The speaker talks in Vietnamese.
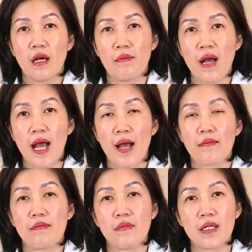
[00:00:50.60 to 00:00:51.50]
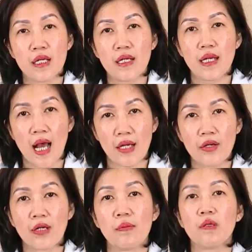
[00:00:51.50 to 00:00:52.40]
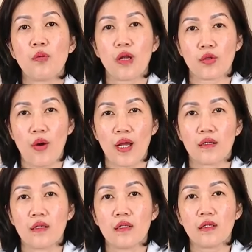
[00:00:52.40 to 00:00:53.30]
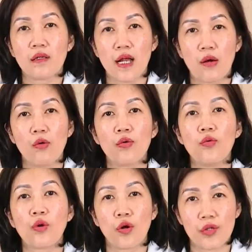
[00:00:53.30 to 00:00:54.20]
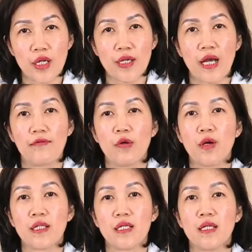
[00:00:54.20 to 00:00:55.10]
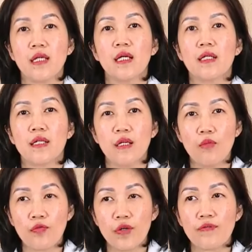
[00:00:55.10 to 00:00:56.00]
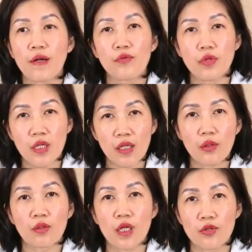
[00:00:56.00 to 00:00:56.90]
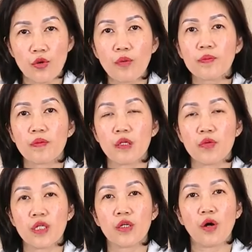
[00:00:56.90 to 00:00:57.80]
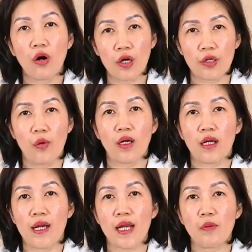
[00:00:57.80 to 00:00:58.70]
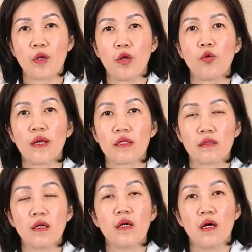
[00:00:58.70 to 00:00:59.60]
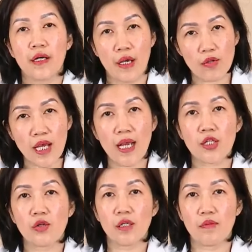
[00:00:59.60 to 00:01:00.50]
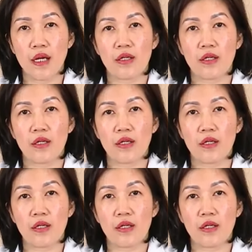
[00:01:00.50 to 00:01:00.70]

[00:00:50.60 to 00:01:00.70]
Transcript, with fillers: mà bệnh nhân đạt được đáp ứng hoàn toàn, tức là khối u còn nhạy cảm với hóa trị thì một phương pháp duy nhất có thể giúp điều trị khỏi hoặc là đạt một cái lôi bệnh kéo dài cho người bệnh